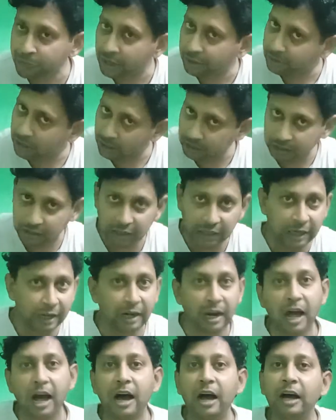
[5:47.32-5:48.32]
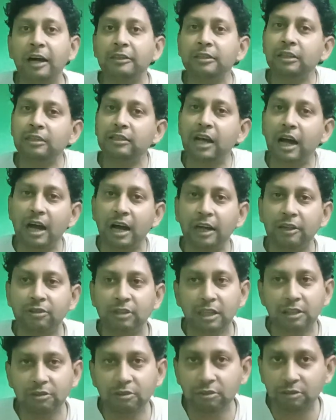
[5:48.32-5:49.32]
तक घिड़ान धा
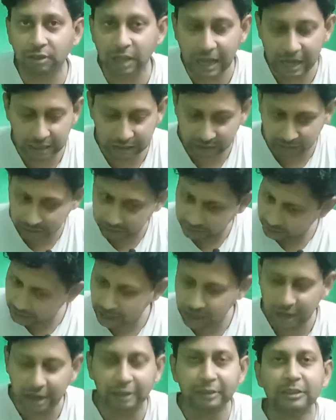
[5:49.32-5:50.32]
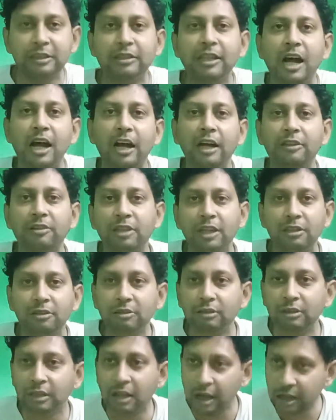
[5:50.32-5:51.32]
तिन ता घिड़ान धा तिन
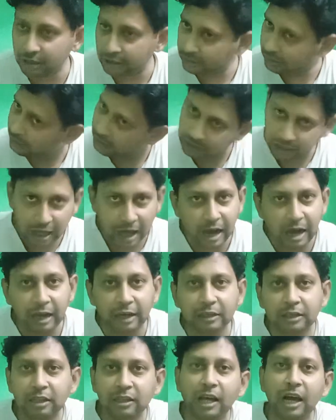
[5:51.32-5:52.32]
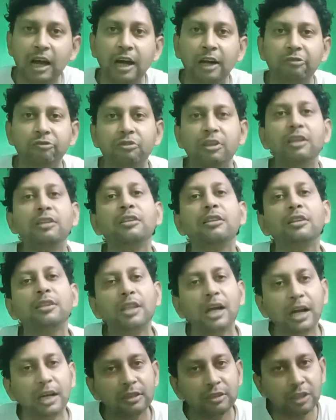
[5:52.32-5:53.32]
घिड़ान धा तिन
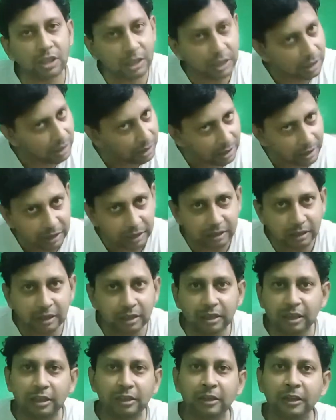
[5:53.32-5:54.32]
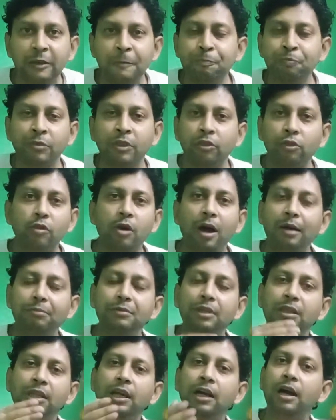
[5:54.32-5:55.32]
ता धी
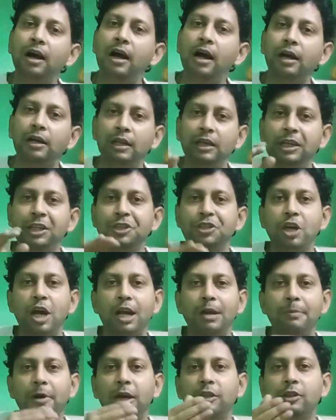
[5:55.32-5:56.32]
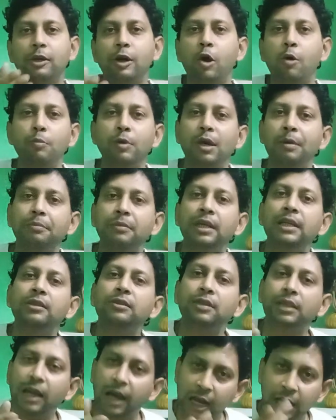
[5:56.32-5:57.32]
आपने देखा आखिरी की चार मात्राओं में हमने
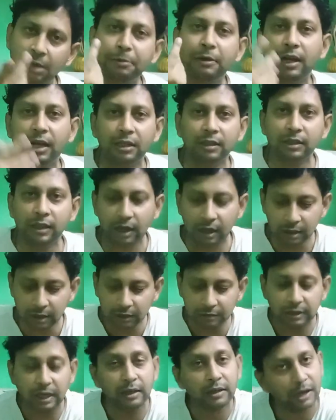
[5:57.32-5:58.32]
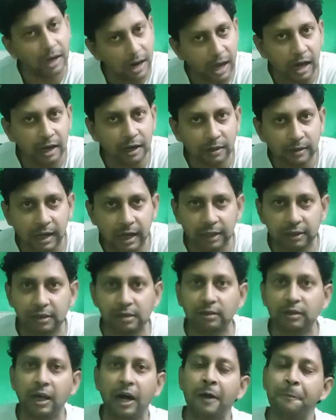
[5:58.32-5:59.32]
तिहाई बना दिया तक घड़ान
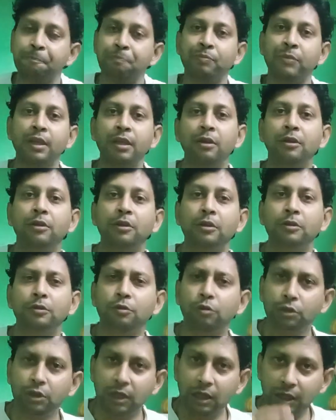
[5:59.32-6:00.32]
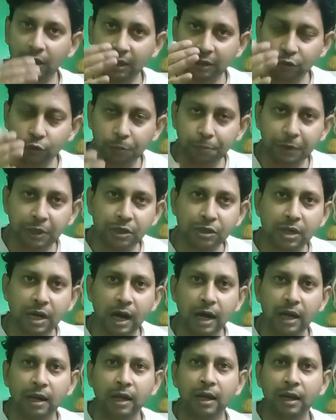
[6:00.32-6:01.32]
धाधिनता तो ये जो
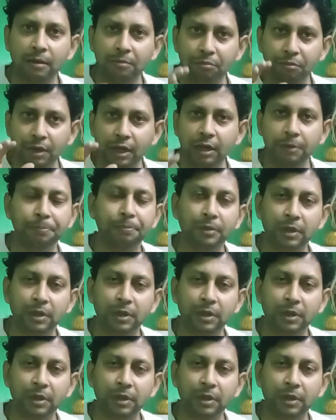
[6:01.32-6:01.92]
पेशकार है मेन